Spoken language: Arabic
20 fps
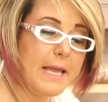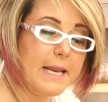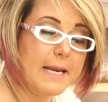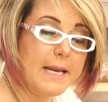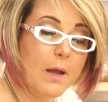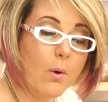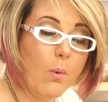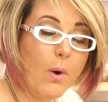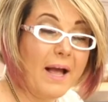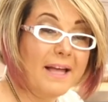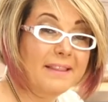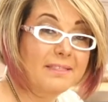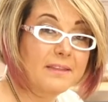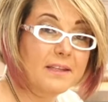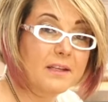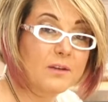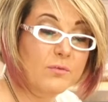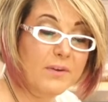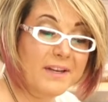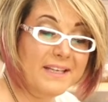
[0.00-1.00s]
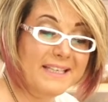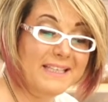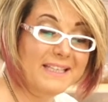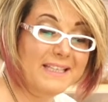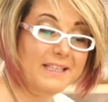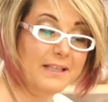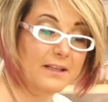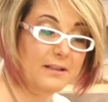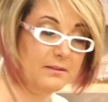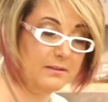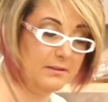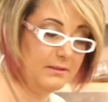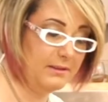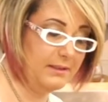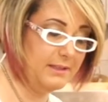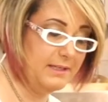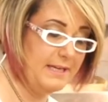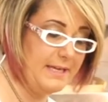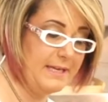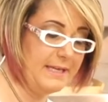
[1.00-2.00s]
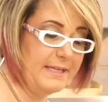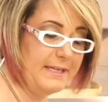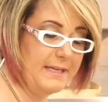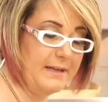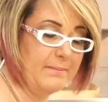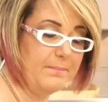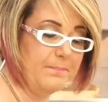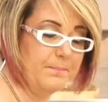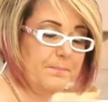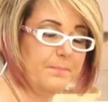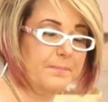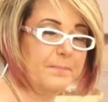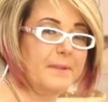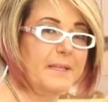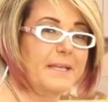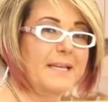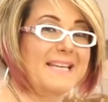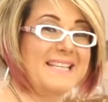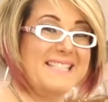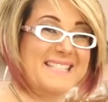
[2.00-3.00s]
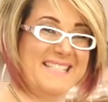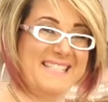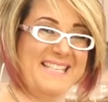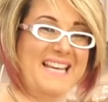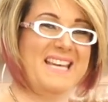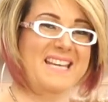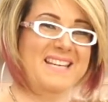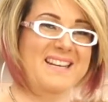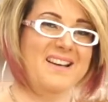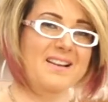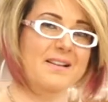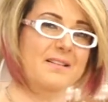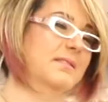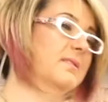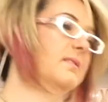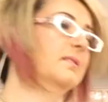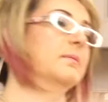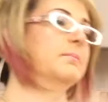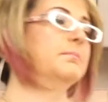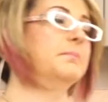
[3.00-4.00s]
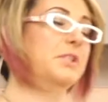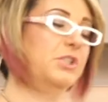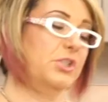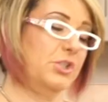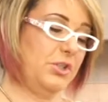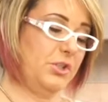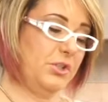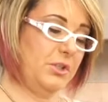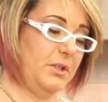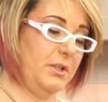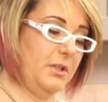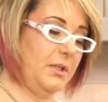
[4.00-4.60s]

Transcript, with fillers: لو عندك فانيليا اللي هي السايله مش